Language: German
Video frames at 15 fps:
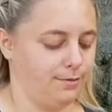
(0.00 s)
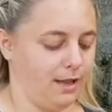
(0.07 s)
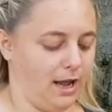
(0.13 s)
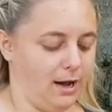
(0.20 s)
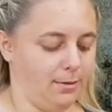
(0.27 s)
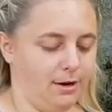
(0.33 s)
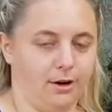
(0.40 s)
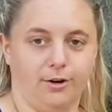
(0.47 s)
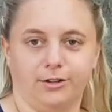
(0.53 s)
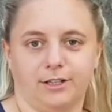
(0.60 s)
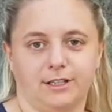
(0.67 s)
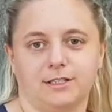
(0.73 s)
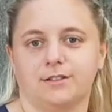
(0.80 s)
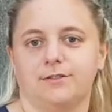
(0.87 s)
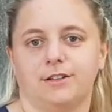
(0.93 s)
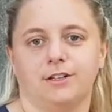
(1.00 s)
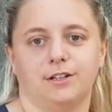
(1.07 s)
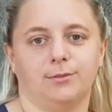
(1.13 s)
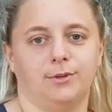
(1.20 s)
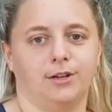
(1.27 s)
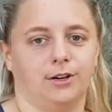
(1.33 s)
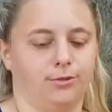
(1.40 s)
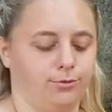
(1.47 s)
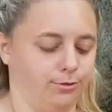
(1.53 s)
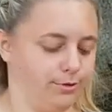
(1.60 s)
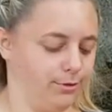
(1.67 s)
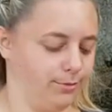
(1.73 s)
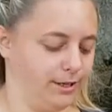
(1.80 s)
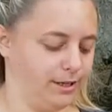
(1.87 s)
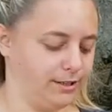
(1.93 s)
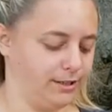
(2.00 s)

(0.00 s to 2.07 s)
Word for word: Aber auch das finde ich mega cool gemacht.